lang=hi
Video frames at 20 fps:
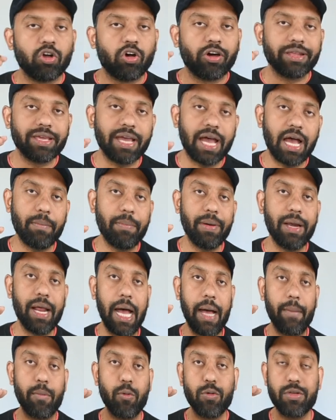और यहाँ पर
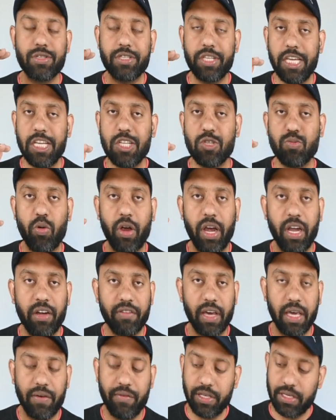आपको सिक्स पॉइंट
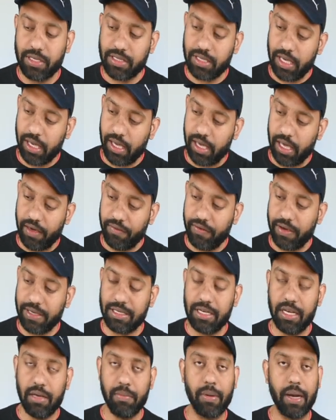फाइव इंच की एफ
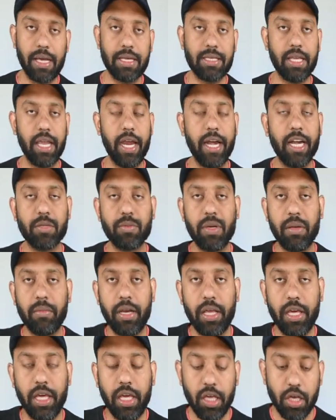एच डी प्लस की एक डिस्प्ले
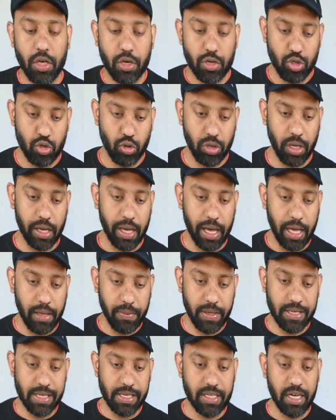मिलेगी जो कि आई
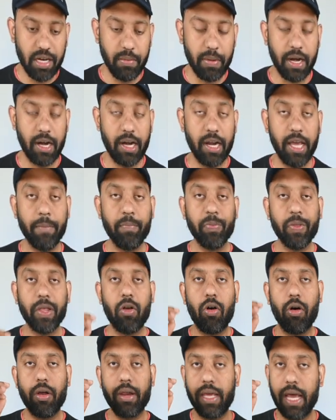पी एस पैनल है
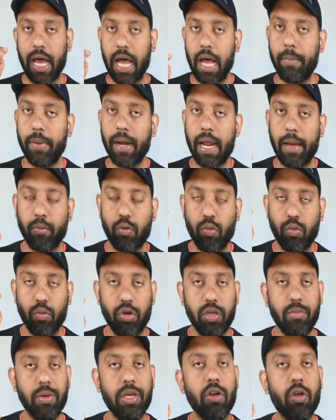और यहाँ पर आपको
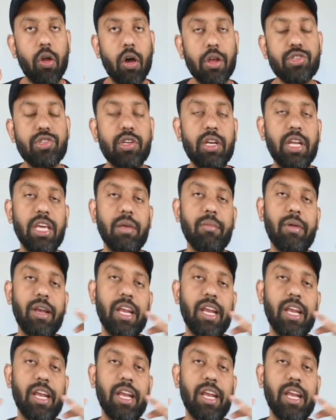कोई भी नॉच नहीं